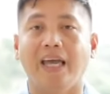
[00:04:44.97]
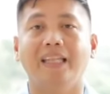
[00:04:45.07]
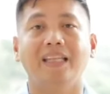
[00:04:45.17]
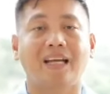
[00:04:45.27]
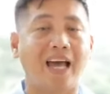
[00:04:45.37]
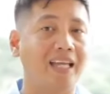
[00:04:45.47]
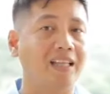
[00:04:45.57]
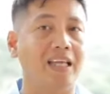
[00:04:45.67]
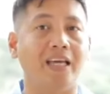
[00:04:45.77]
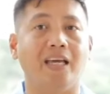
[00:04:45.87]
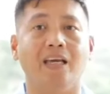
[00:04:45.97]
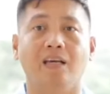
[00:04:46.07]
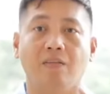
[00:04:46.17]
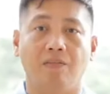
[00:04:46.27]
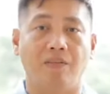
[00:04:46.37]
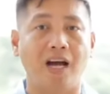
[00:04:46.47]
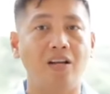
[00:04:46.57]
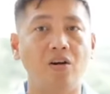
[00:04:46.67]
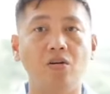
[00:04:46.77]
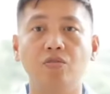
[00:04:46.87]
And kindly
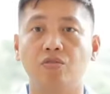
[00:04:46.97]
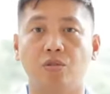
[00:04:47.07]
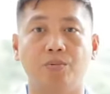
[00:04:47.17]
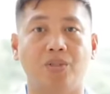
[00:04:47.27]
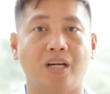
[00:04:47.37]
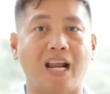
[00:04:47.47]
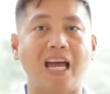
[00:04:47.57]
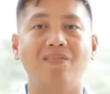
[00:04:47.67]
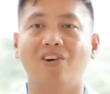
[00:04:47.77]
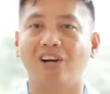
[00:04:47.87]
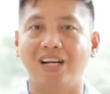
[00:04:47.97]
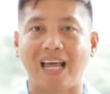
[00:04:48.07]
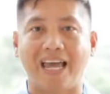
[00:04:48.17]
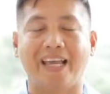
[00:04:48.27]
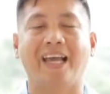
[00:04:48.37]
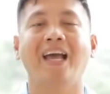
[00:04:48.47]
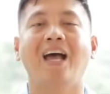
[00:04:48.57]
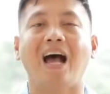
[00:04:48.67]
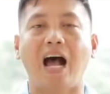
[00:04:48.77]
follow, subscribe, or like